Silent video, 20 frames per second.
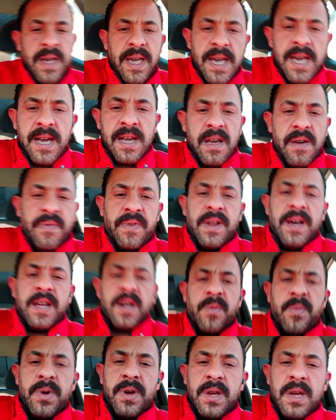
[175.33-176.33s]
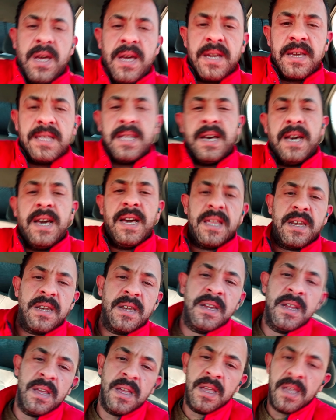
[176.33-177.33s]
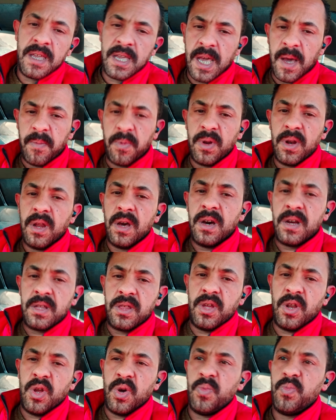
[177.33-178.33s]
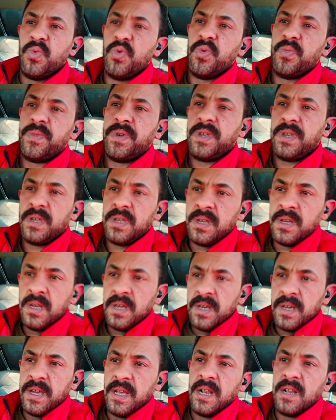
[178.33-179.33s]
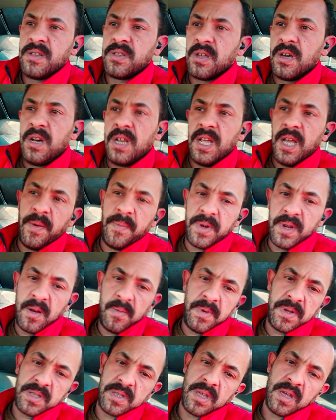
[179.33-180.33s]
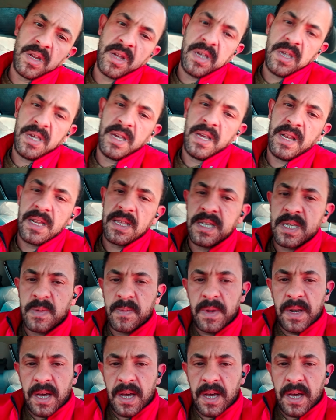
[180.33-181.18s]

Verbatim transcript: حاجه في العربيه يا جدعان كابل الارضي العمومي اللي طالع من البطاريه لجسم